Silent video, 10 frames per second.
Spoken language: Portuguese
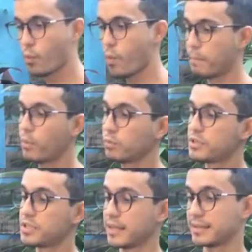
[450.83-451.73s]
com a
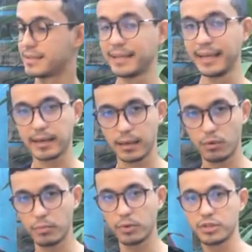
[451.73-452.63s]
pontinha seca,
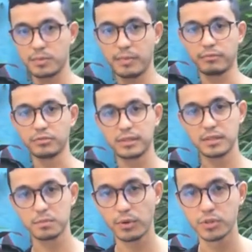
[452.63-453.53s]
como eu disse para
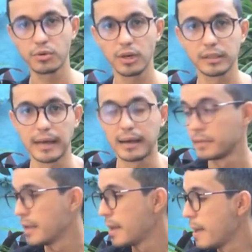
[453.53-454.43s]
vocês, pode cortar.
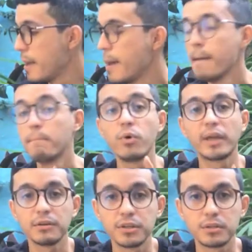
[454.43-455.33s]

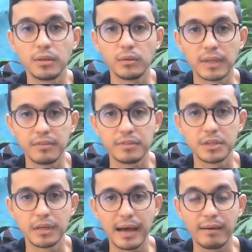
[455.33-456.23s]
Porque a gente não deve
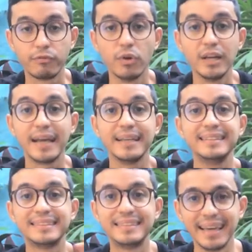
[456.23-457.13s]
tirar a folha
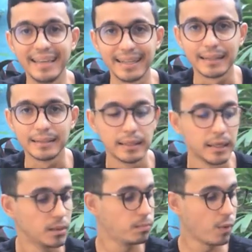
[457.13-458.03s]
inteira.
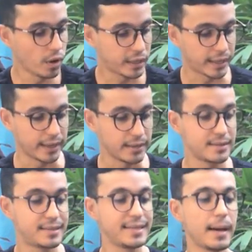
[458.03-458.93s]
Porque
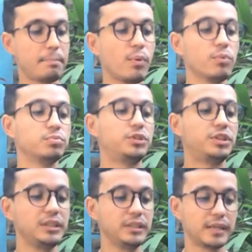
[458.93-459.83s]
se a
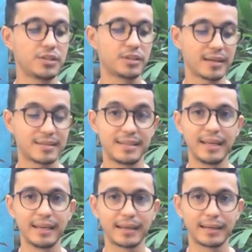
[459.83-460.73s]
pontinha está
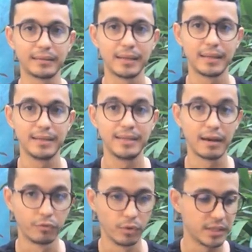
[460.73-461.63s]
seca e
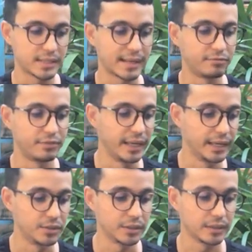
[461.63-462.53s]
a folha está
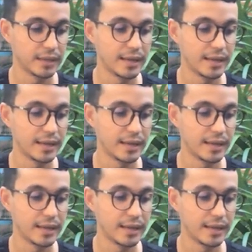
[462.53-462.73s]
verde,